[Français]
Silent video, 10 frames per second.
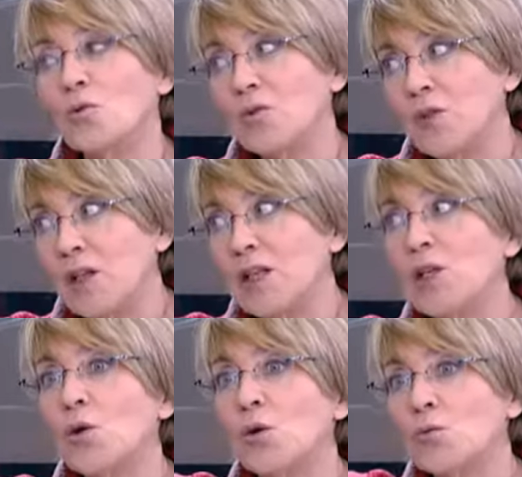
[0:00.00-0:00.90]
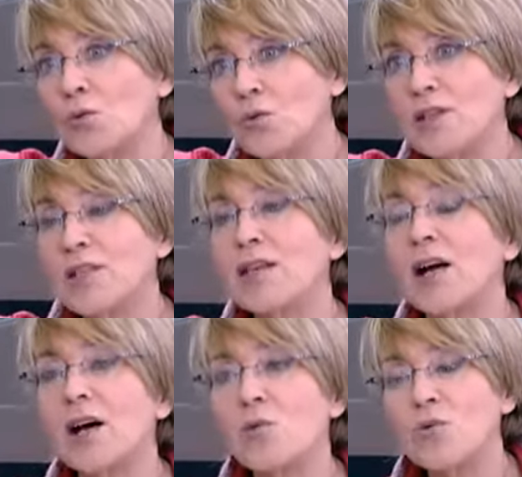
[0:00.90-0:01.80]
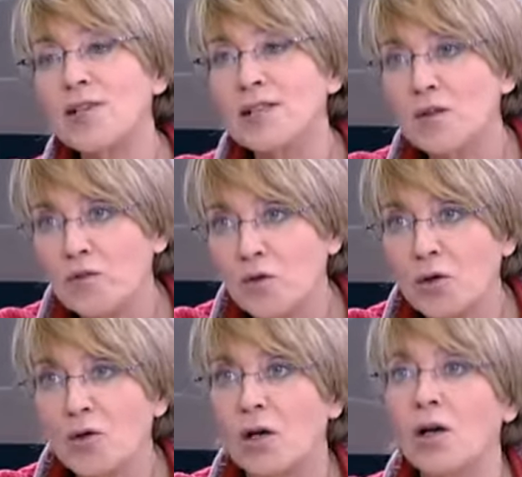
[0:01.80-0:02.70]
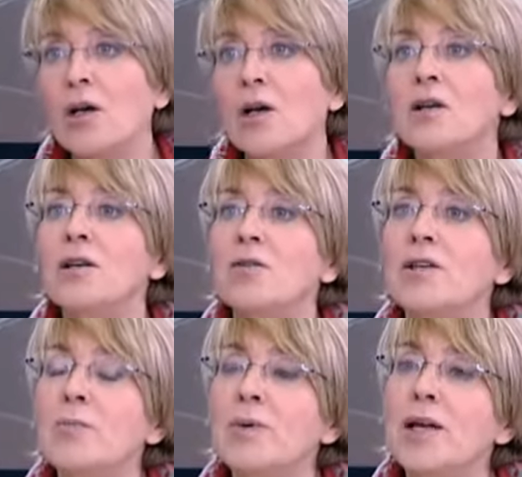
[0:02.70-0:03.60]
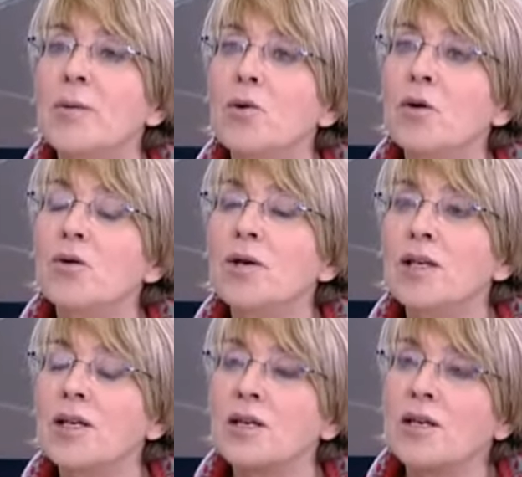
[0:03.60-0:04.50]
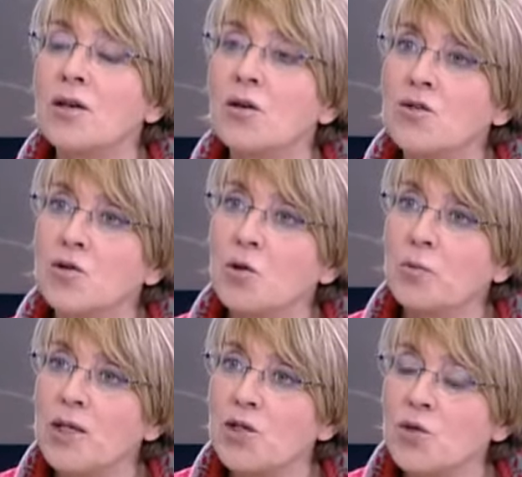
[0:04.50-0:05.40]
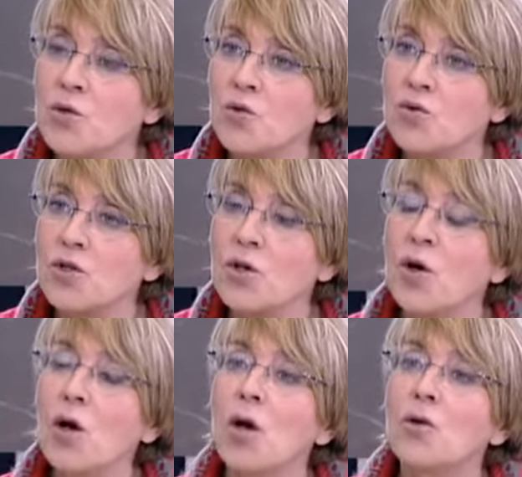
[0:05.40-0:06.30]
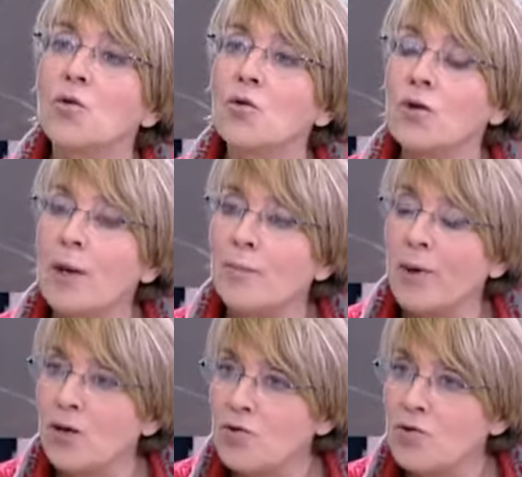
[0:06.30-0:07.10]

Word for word: décline, remonte, etc., où les efforts euh, des PME et des, grandes entreprises sont constants. Donc on a perdu